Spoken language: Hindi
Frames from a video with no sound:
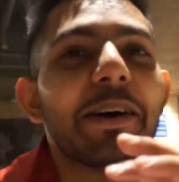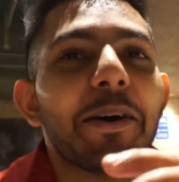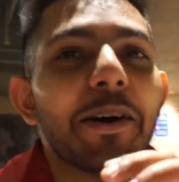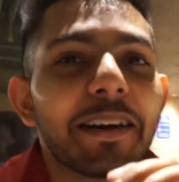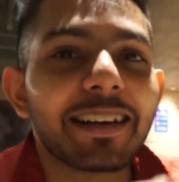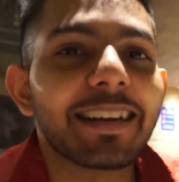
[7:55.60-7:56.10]

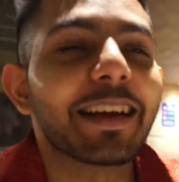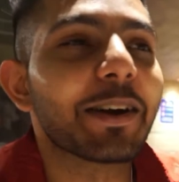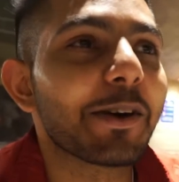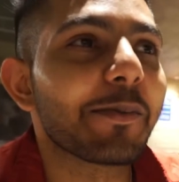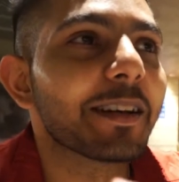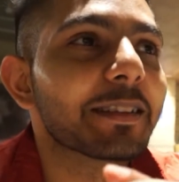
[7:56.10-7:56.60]
और एक
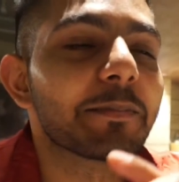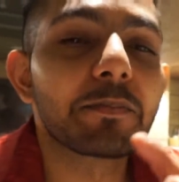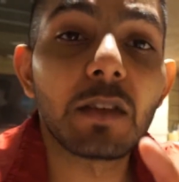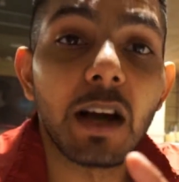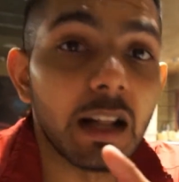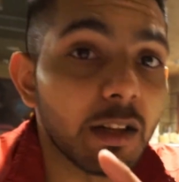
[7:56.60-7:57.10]
और बात
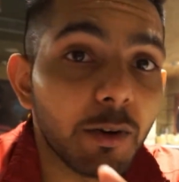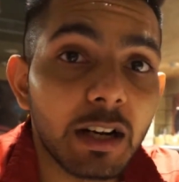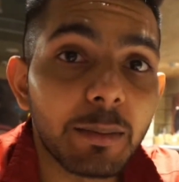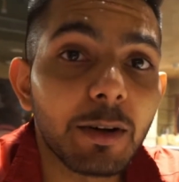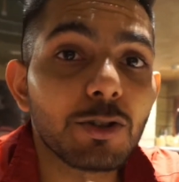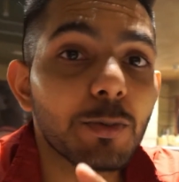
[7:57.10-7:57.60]
हल्द्वानी
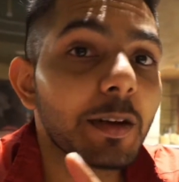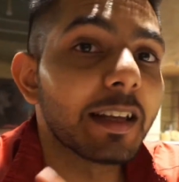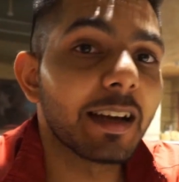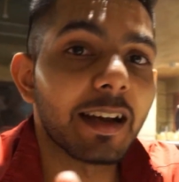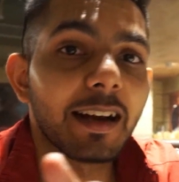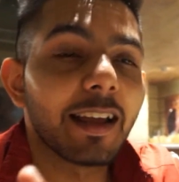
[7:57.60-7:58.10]
में कुछ भी
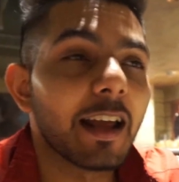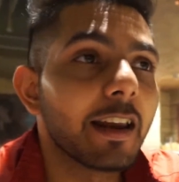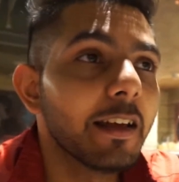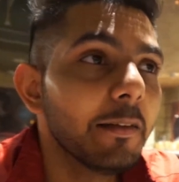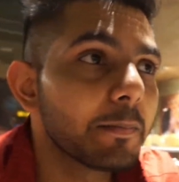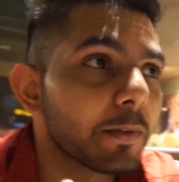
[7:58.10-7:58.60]
नहीं करने के
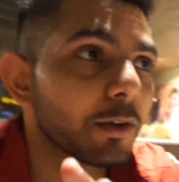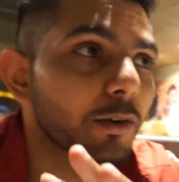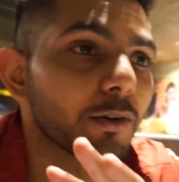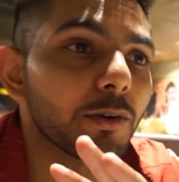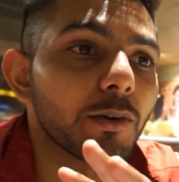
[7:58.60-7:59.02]
लिए तो